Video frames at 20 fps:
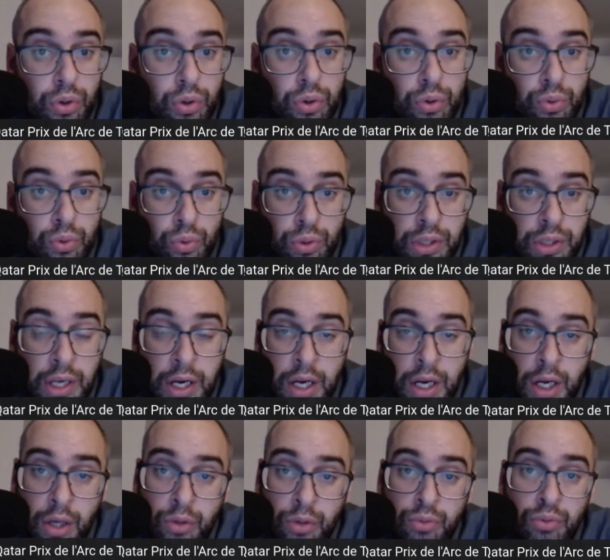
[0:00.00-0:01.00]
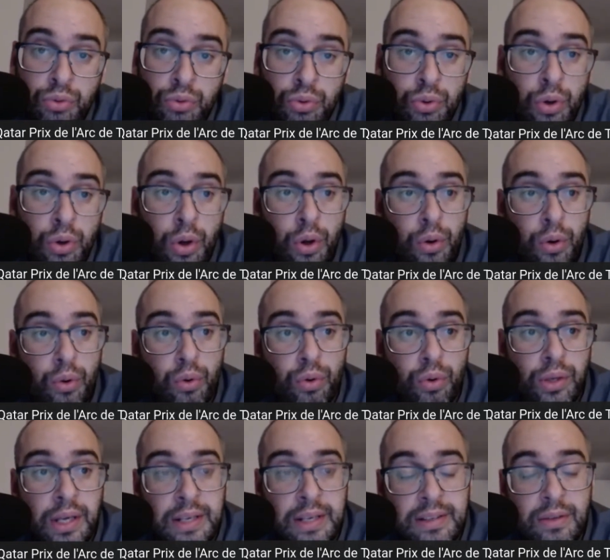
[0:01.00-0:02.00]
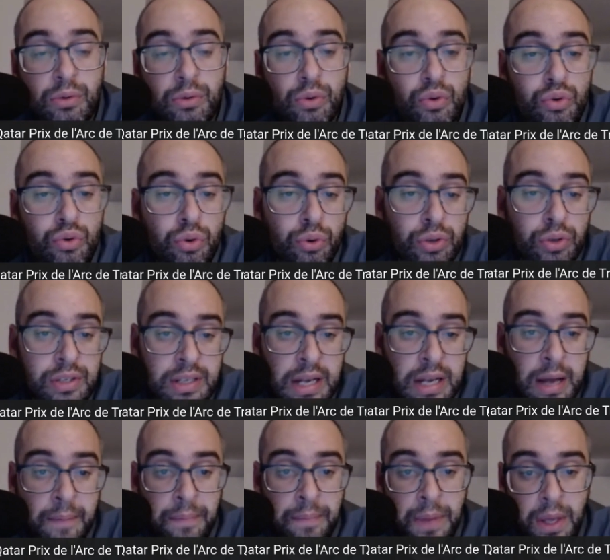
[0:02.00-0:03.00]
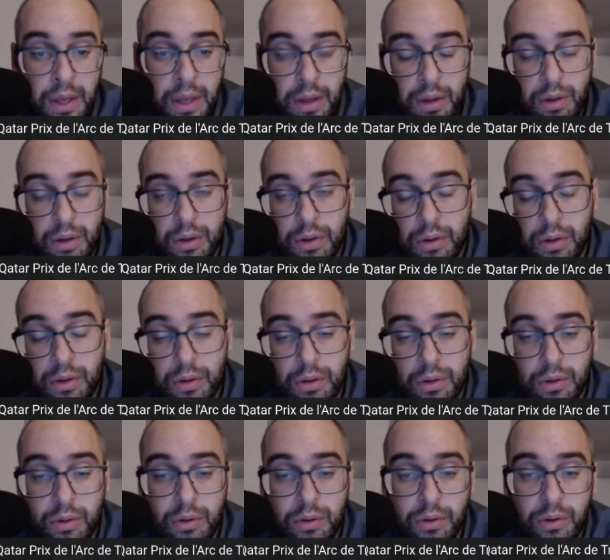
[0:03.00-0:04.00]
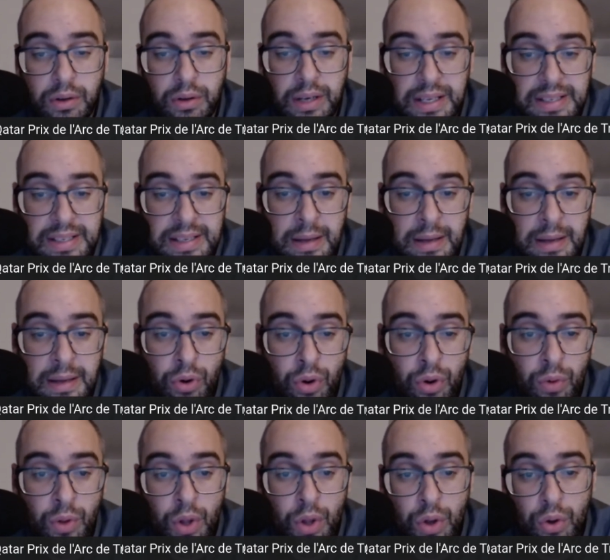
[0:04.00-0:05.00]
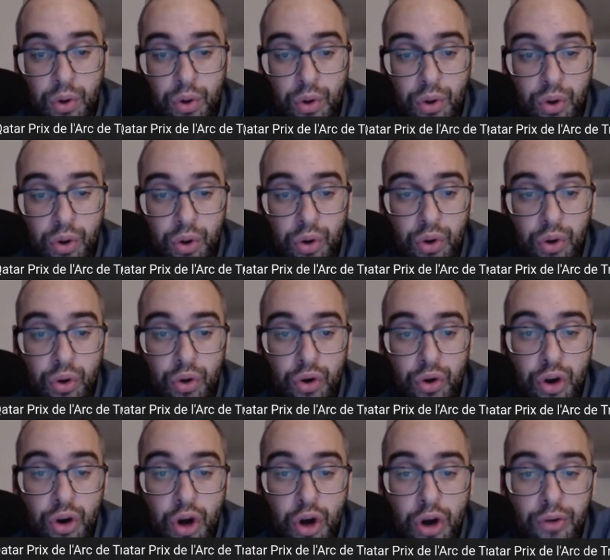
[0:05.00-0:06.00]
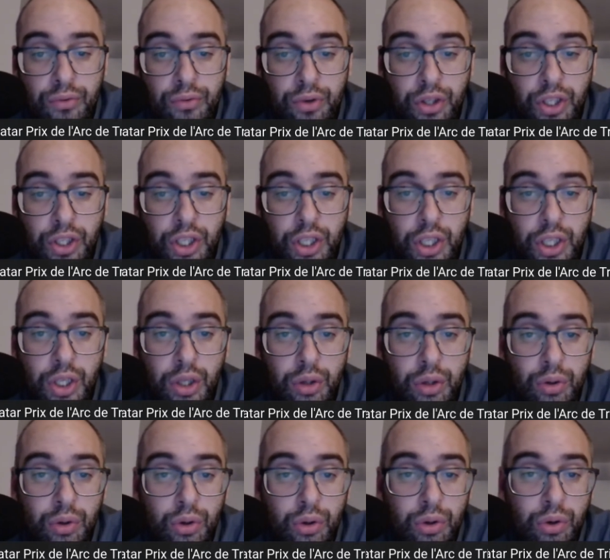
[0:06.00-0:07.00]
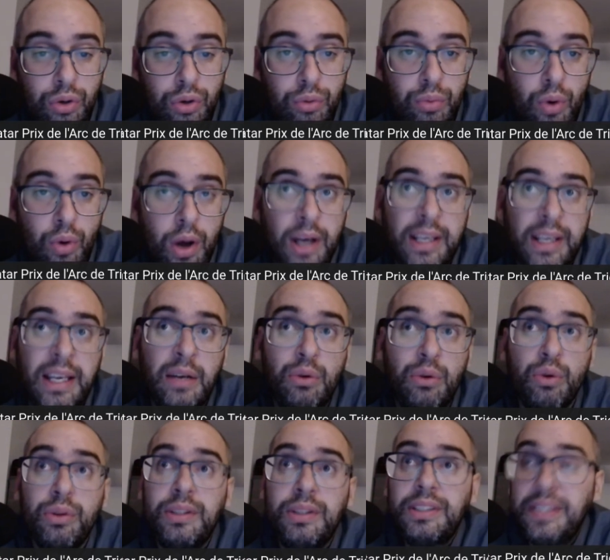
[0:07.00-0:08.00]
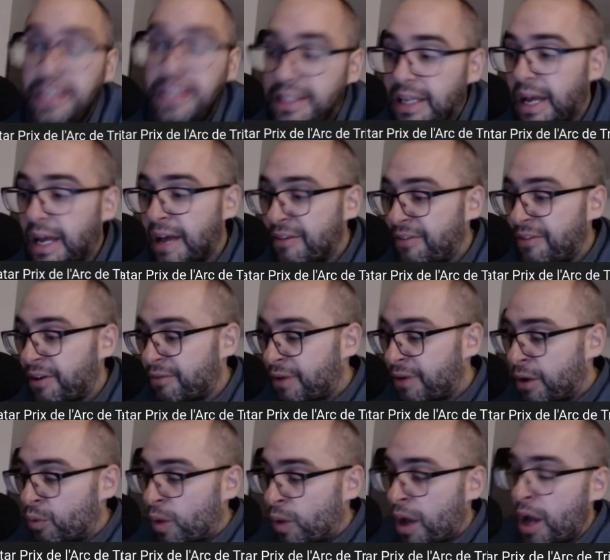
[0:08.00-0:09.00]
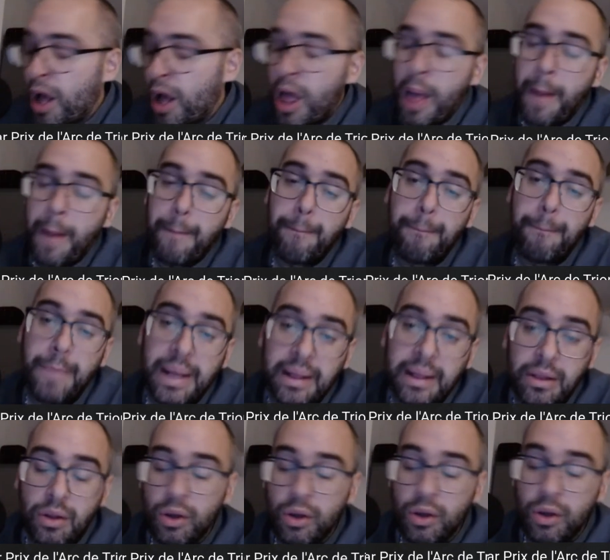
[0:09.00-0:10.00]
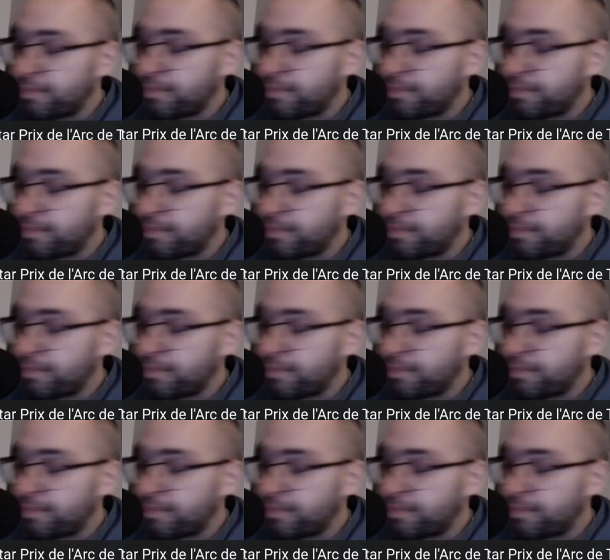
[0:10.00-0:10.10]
donc à une euh, quinzaine de jours de cela euh, récemment. Euh, Love qui bon, a quelques titres à faire valoir. Maintenant,